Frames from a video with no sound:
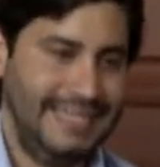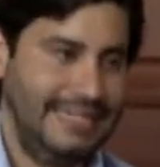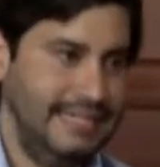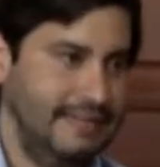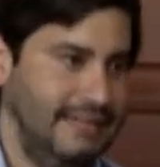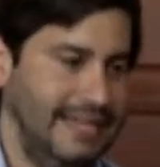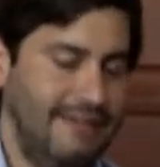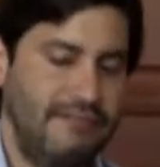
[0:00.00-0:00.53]

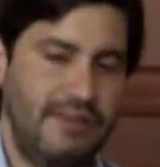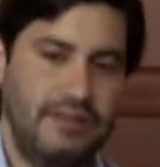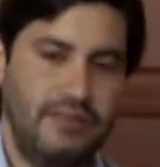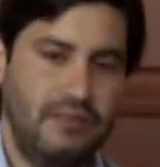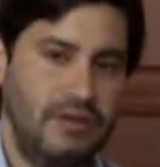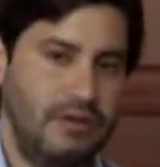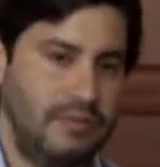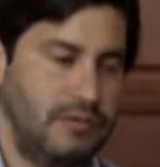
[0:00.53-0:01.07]
y ya
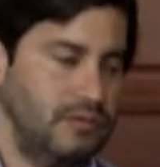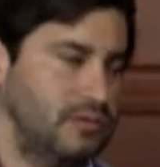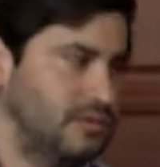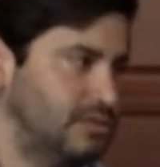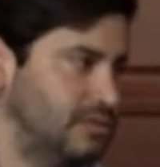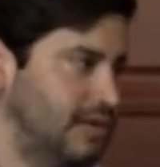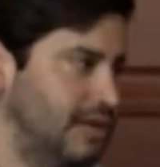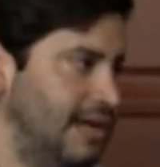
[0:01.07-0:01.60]
viendo la
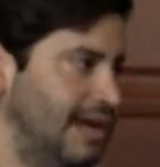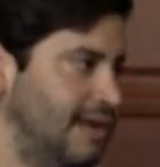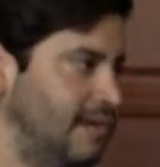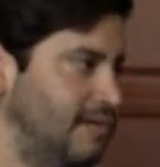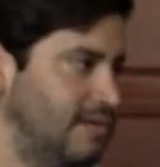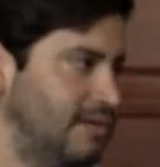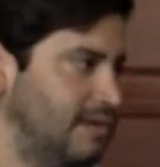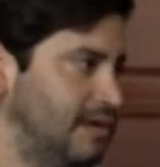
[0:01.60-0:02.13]
producción es
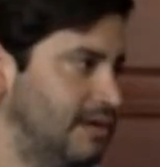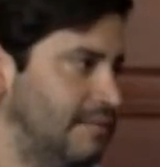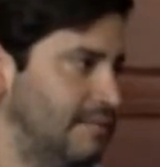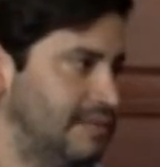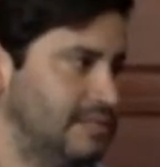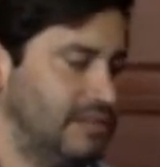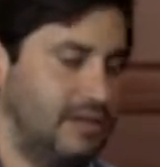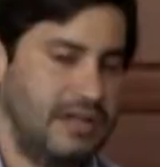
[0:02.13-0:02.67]
algo
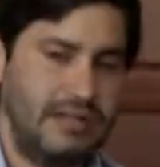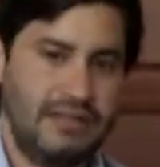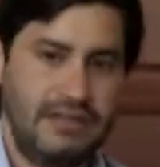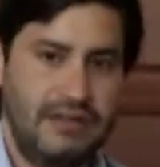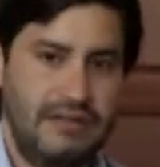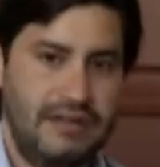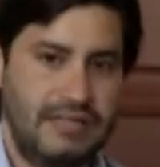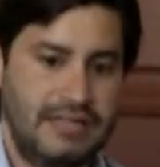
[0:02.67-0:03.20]

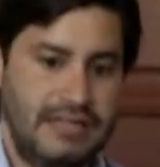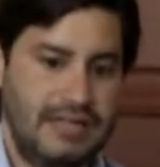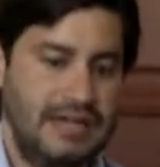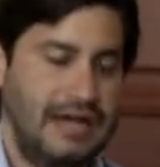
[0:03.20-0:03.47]
impresionante, la verdad.